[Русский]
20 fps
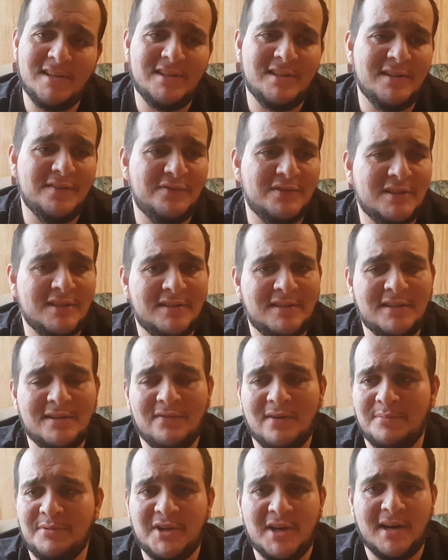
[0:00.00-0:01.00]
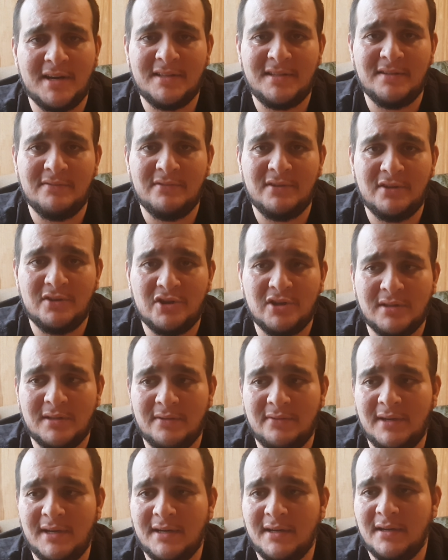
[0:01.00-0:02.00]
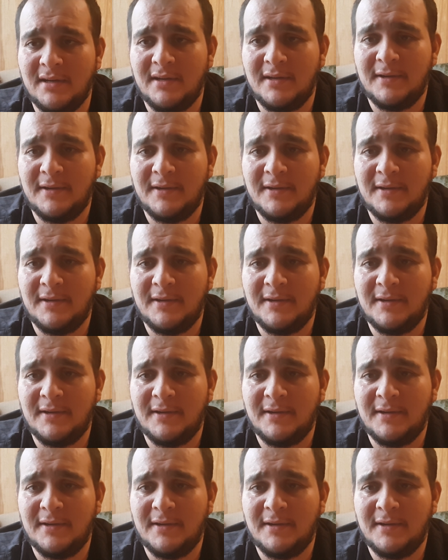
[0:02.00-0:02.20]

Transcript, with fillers: и не в сети, вообще активный человек.